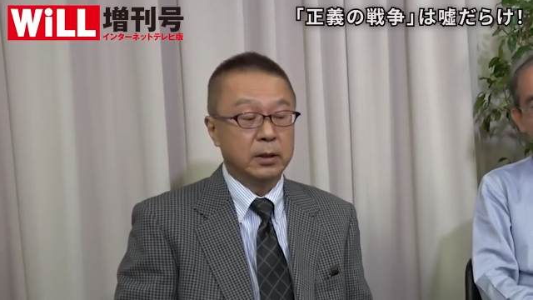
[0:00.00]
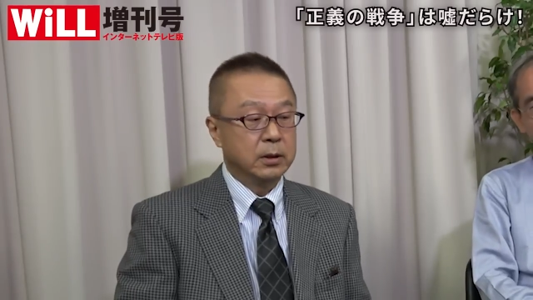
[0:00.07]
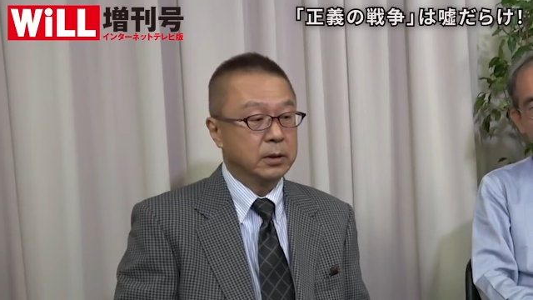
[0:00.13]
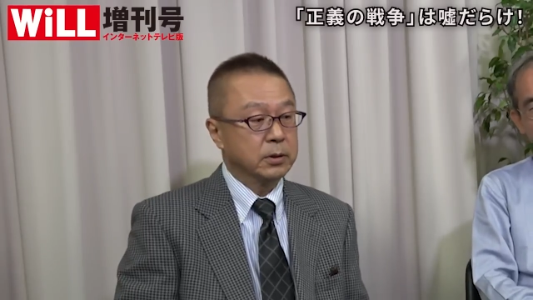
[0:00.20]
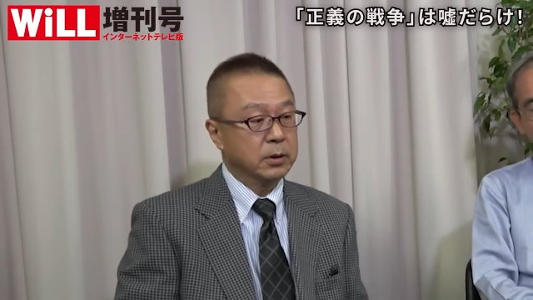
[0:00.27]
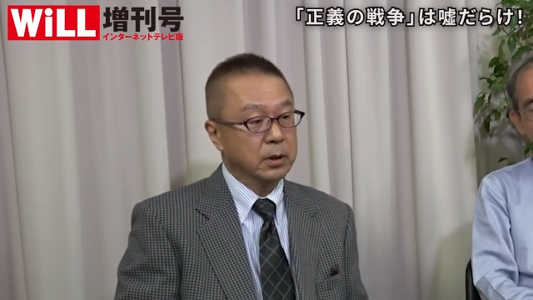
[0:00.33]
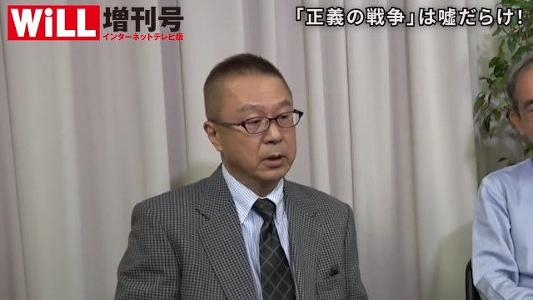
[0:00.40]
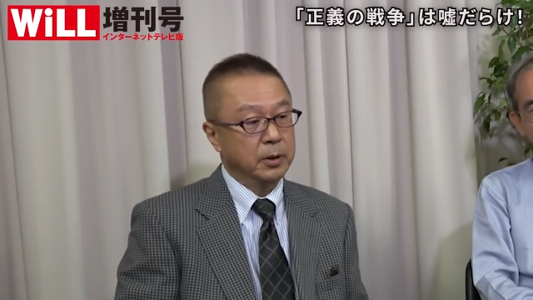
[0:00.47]

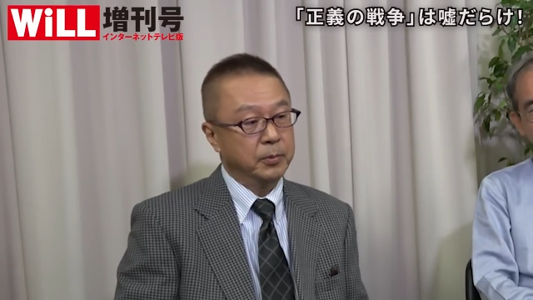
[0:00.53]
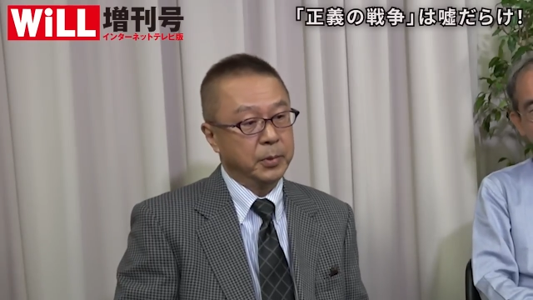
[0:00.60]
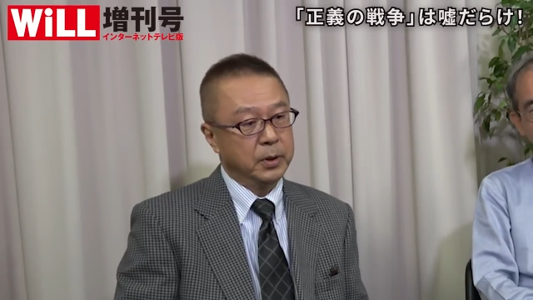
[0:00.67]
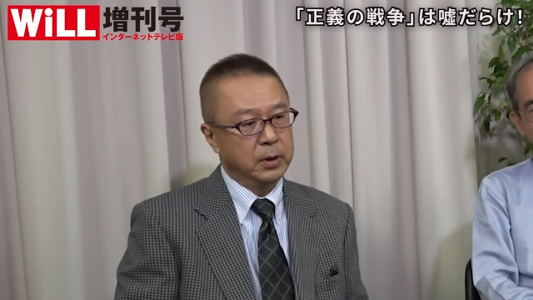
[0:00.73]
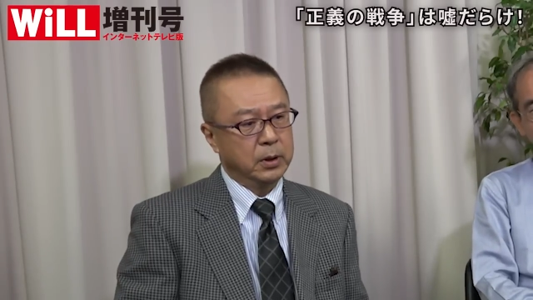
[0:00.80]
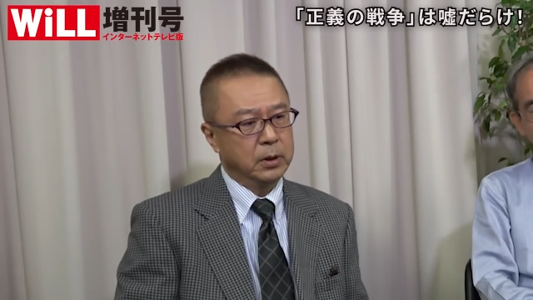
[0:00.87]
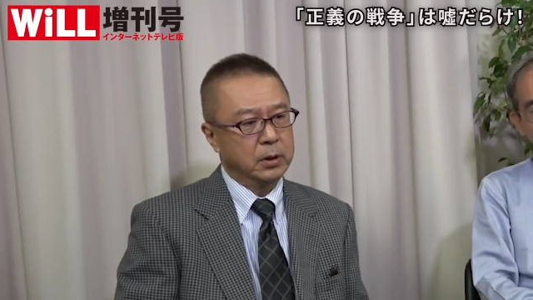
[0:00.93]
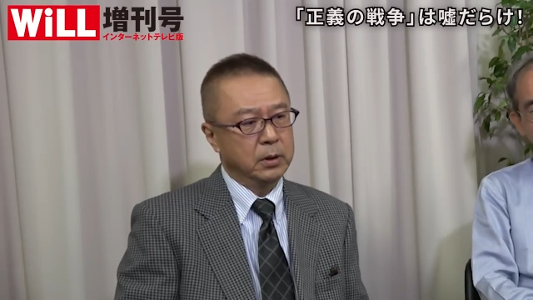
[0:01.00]
ですからやっぱ
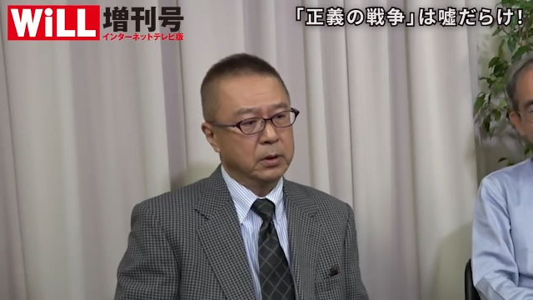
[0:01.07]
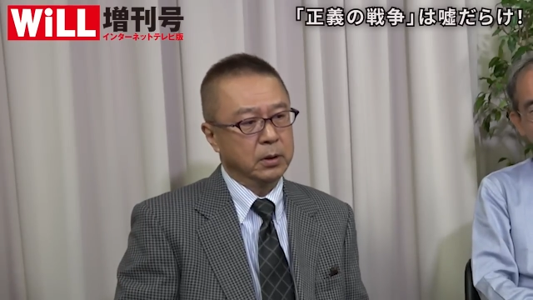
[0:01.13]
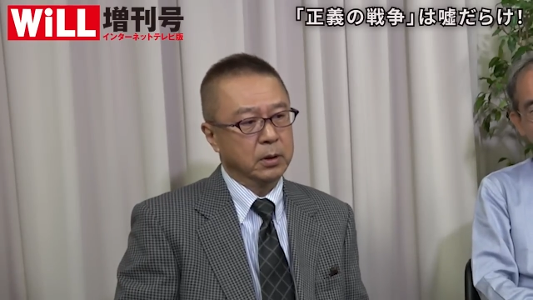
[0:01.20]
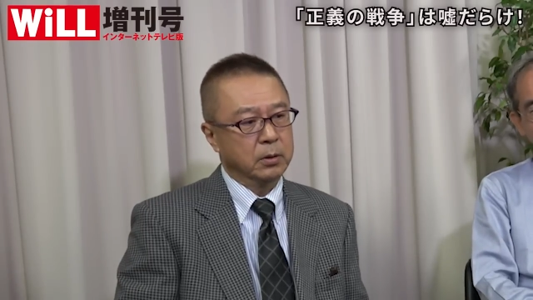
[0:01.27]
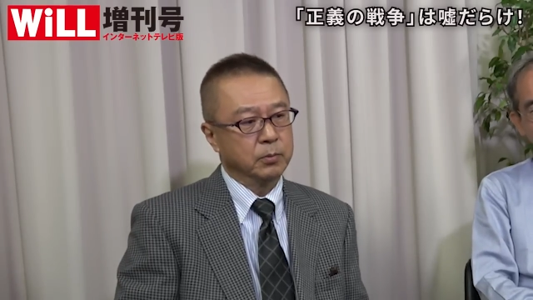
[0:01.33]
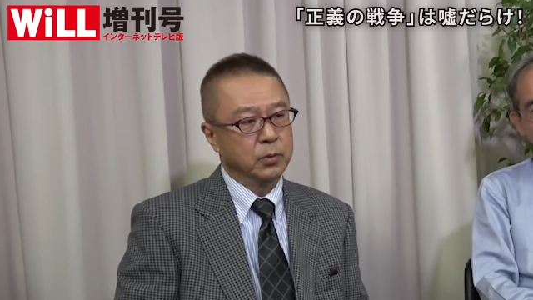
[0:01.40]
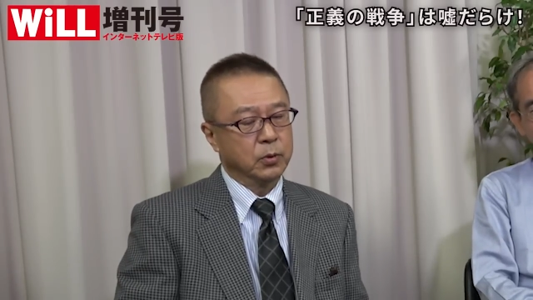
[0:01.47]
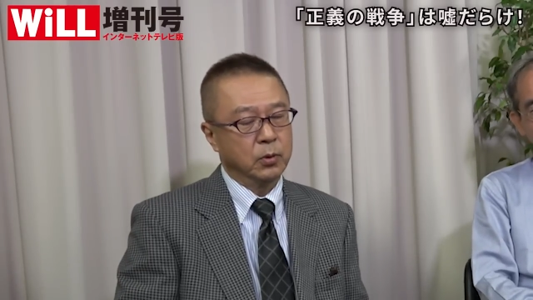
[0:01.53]
り
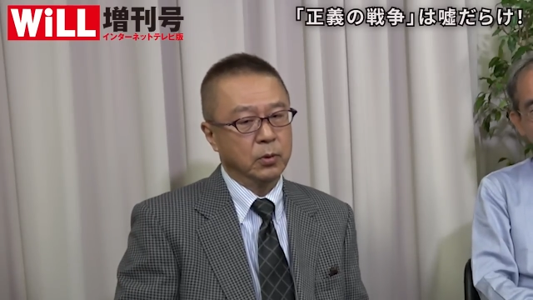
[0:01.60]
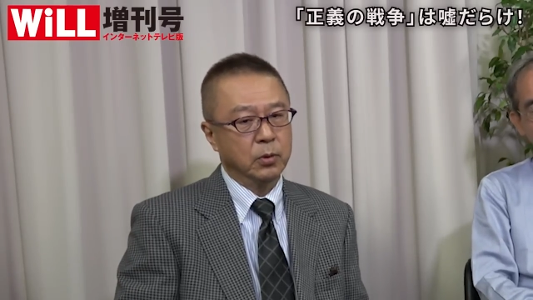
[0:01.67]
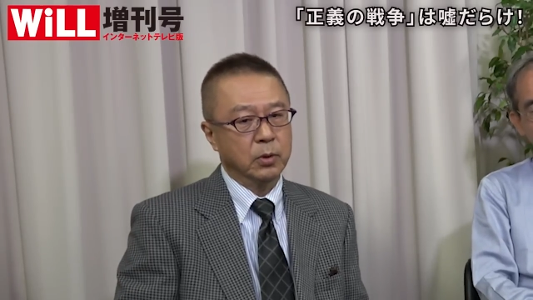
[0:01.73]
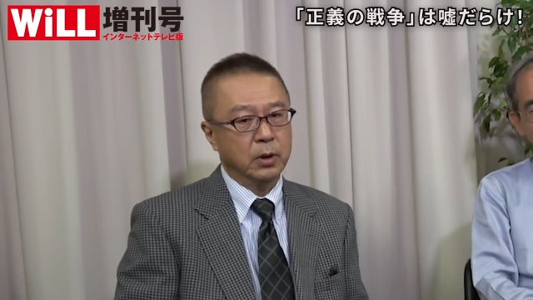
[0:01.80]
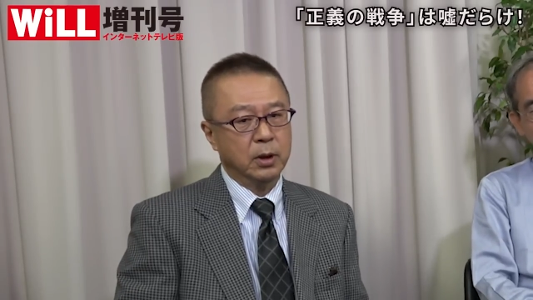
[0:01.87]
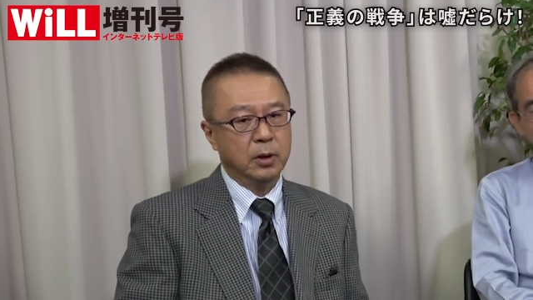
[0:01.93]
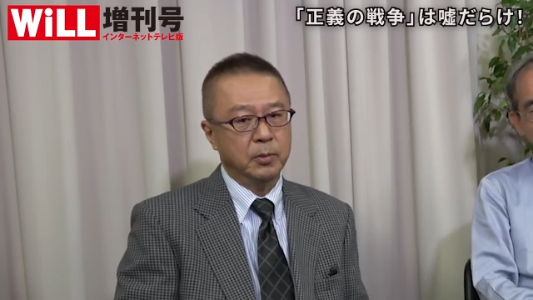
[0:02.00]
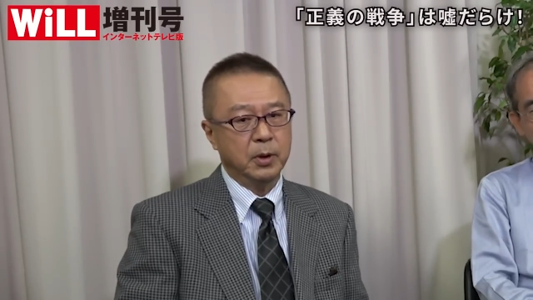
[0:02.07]
向こう
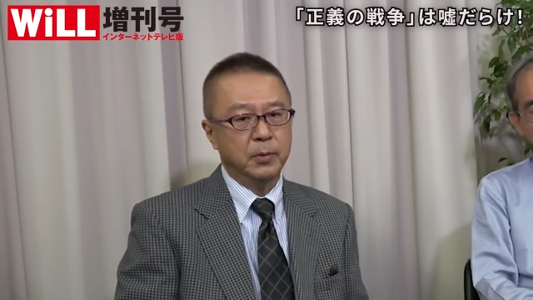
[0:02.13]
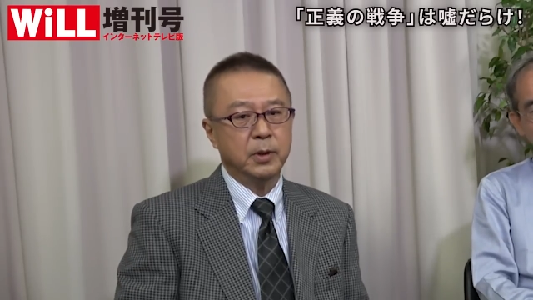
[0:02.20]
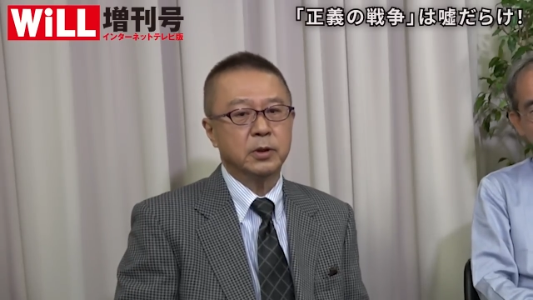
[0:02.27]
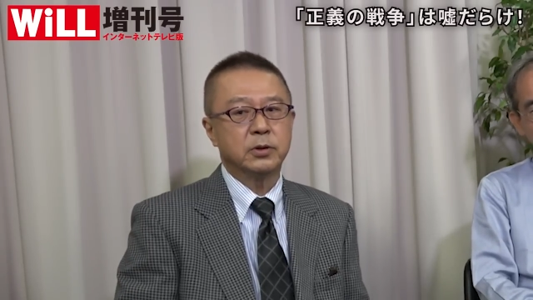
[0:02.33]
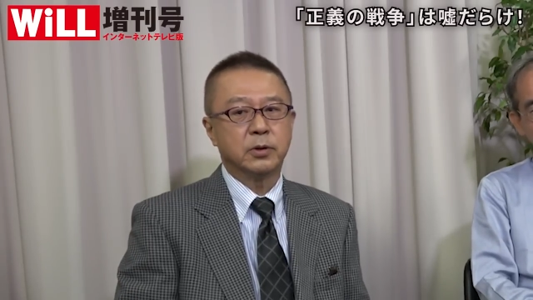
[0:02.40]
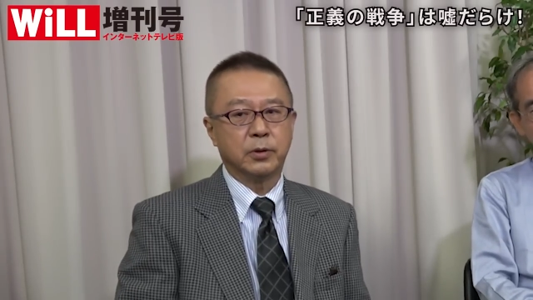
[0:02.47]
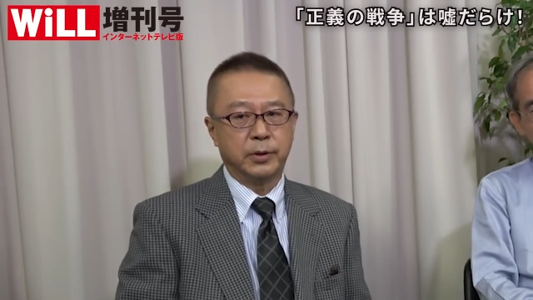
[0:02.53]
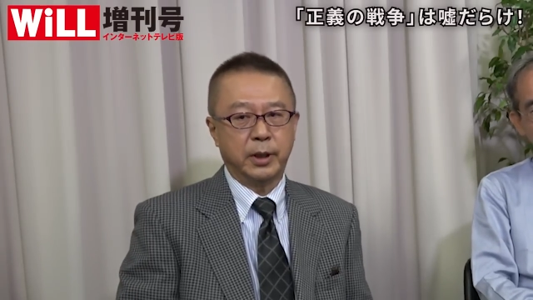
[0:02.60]
から見ま
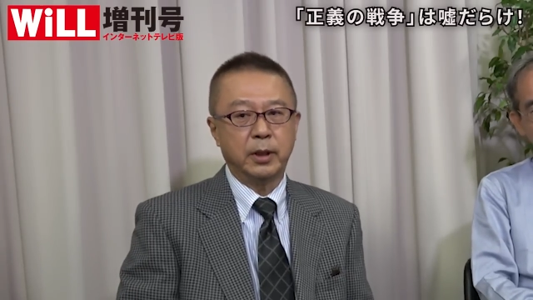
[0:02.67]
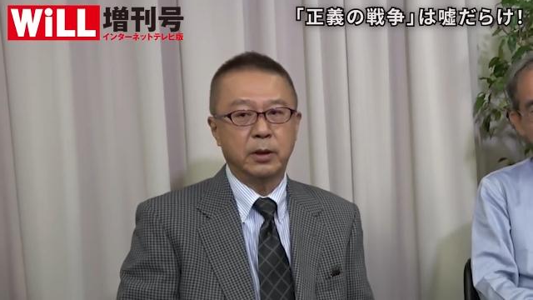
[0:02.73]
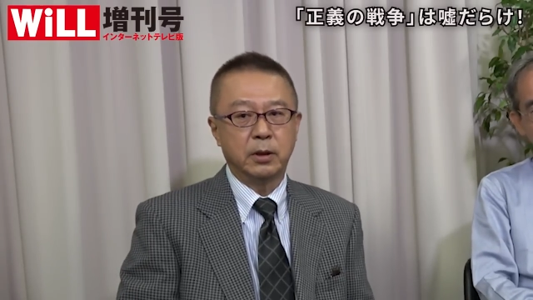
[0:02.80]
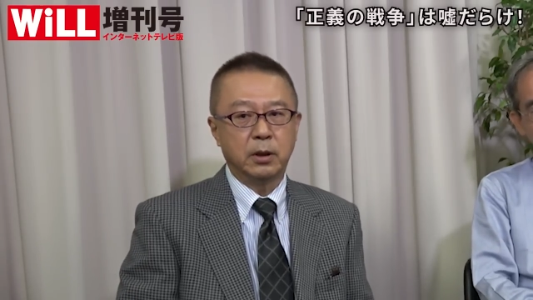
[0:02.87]
すとね